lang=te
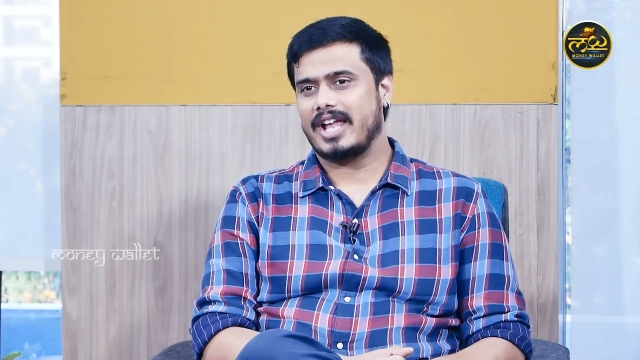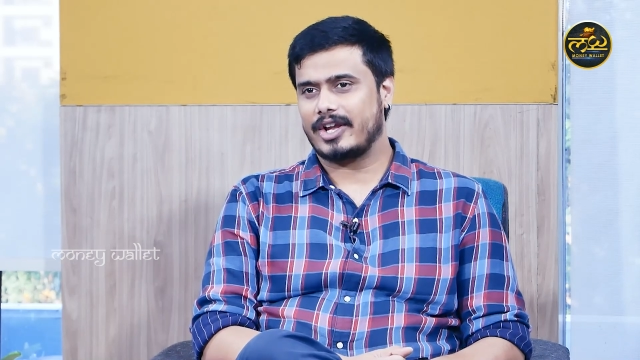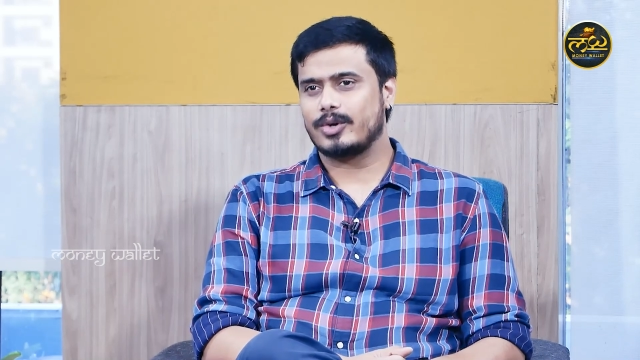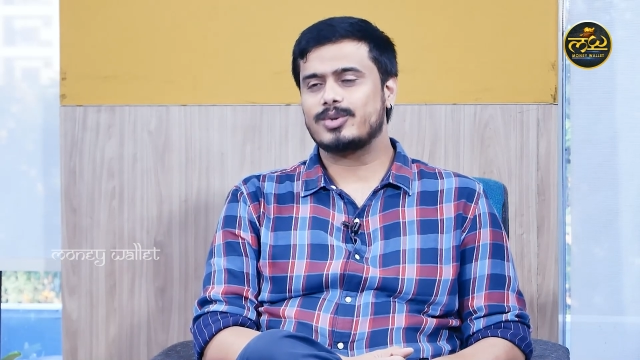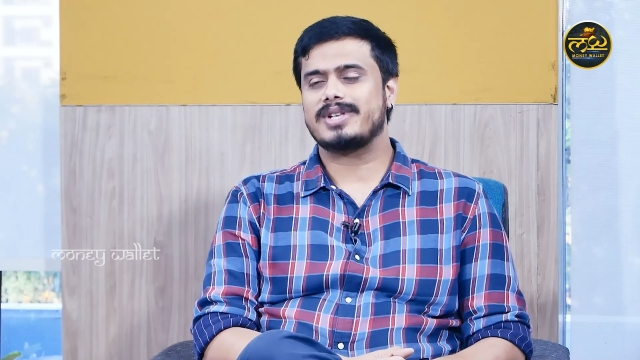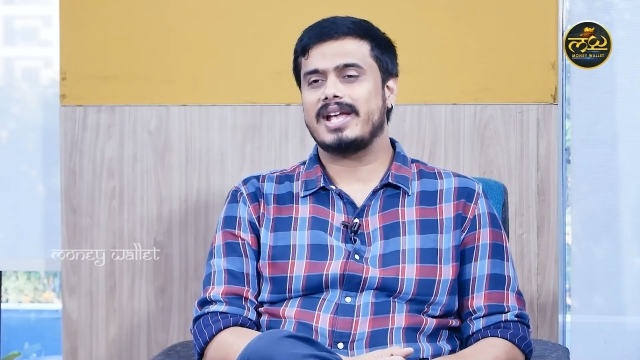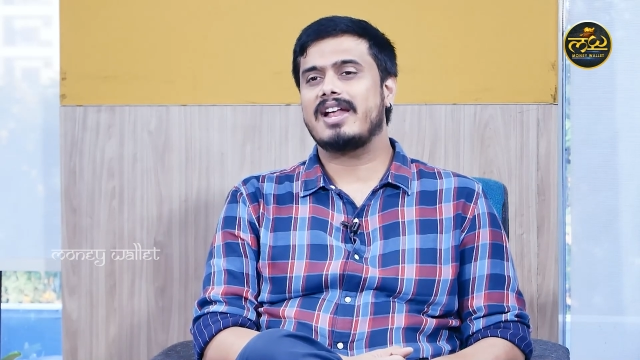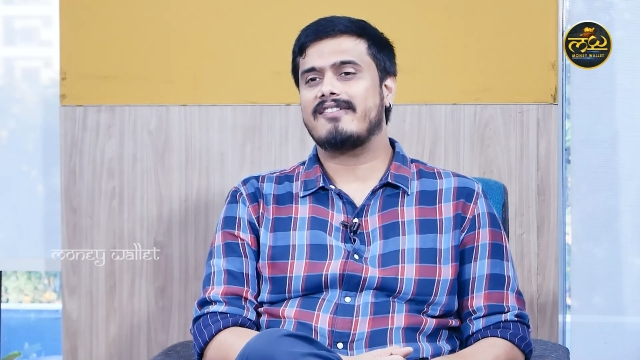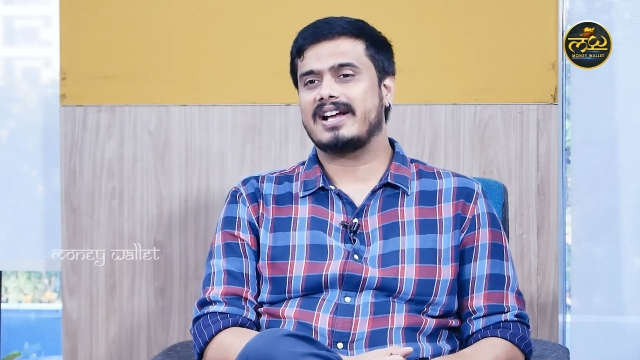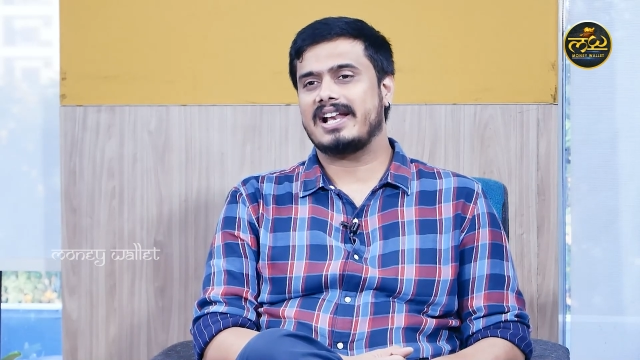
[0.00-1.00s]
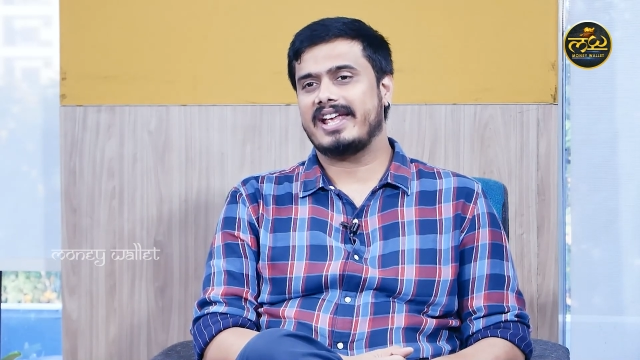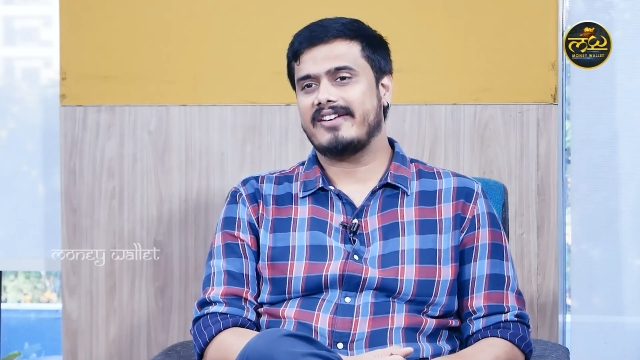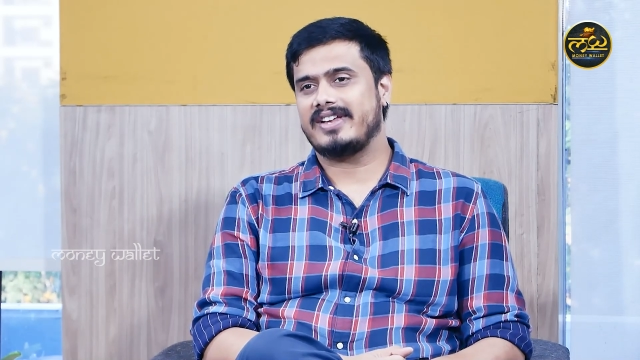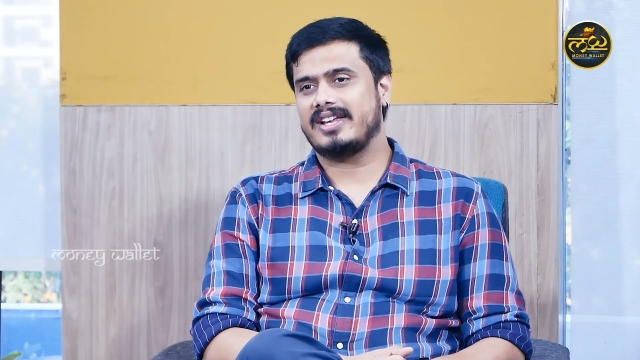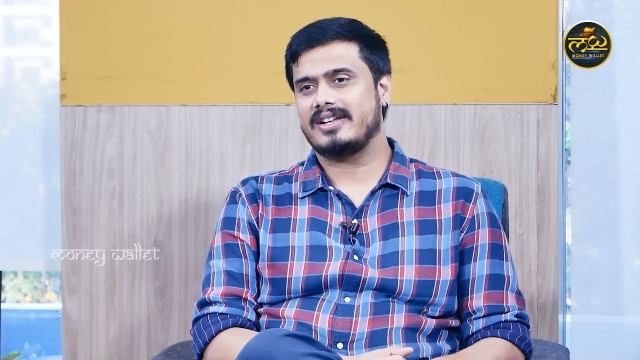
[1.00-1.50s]
ఎక్కువ సేల్
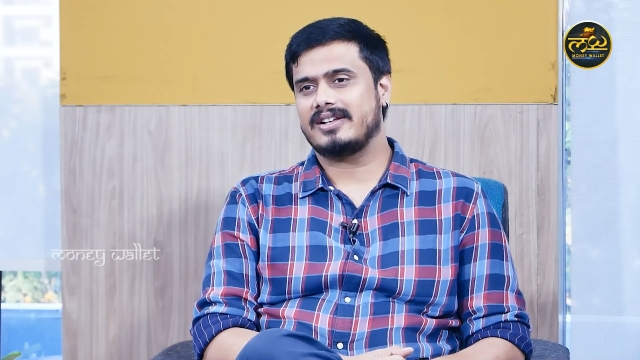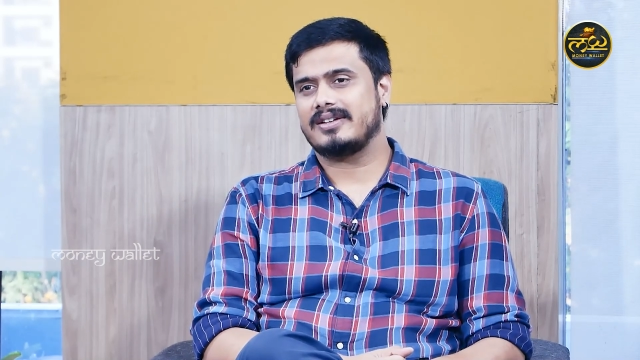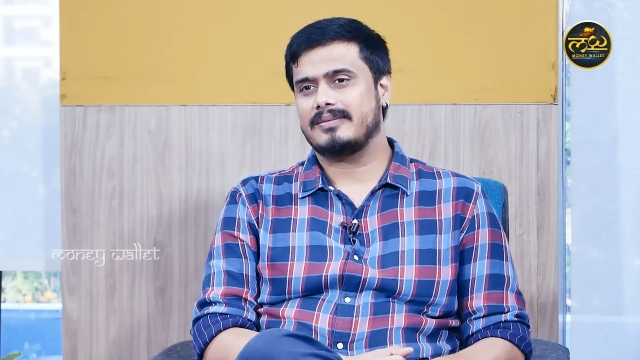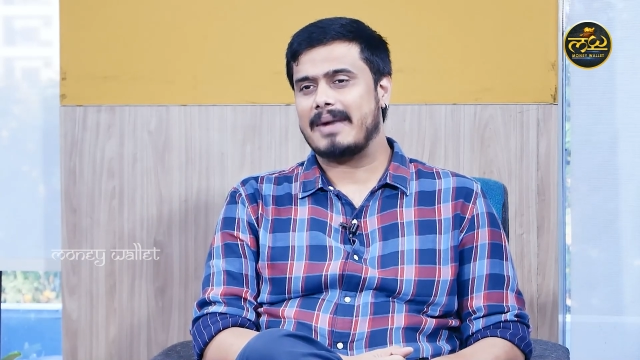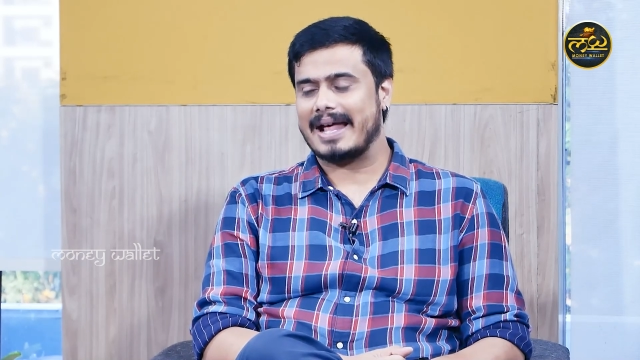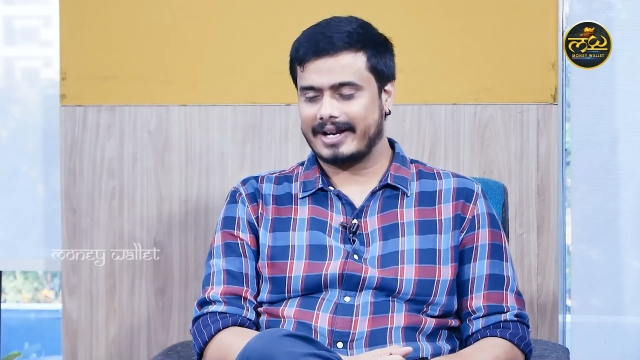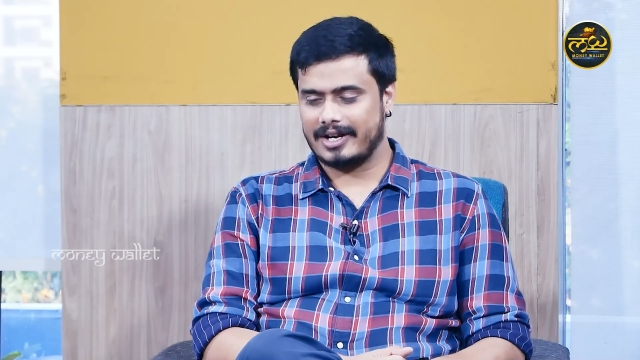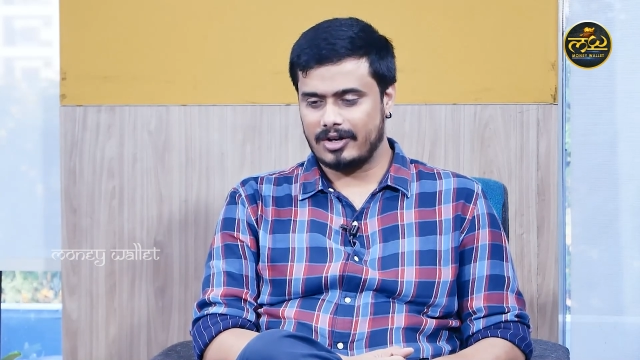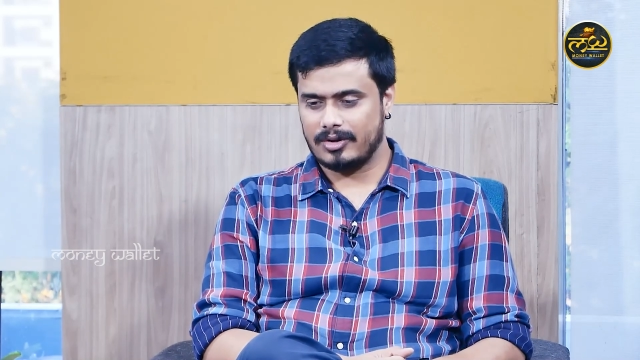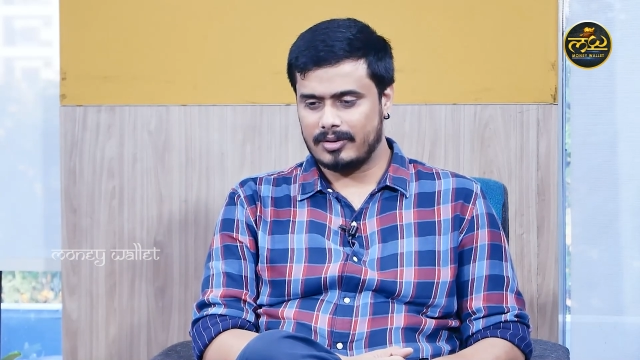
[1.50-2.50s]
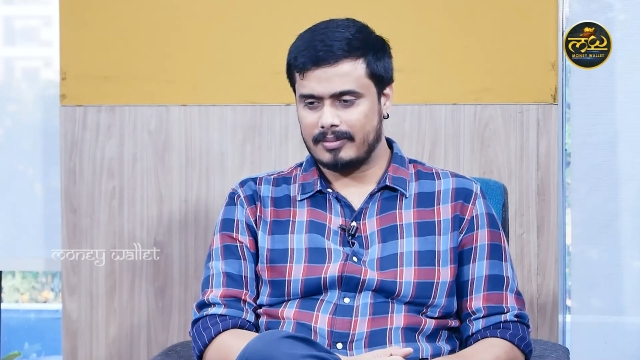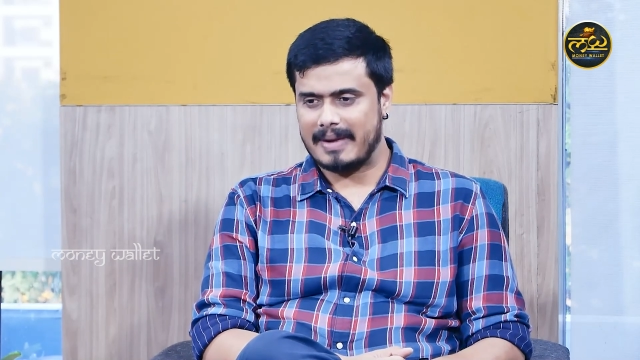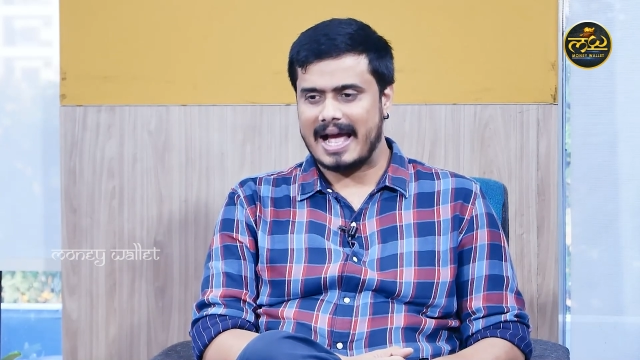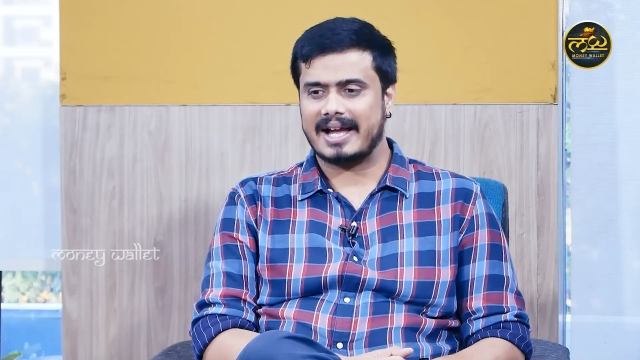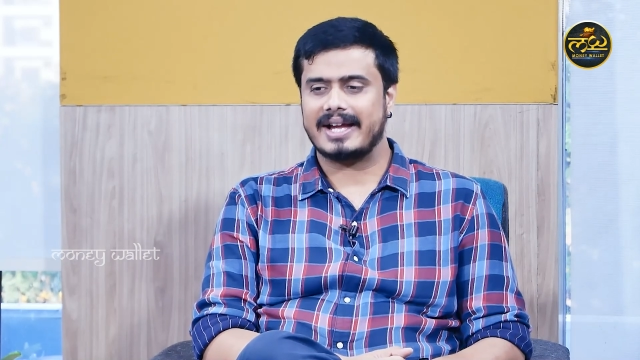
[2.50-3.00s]
అవ్వగలిగేవి మార్కెట్లో
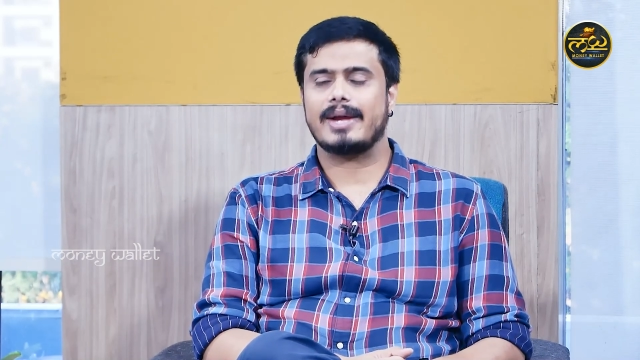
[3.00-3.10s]
బాగా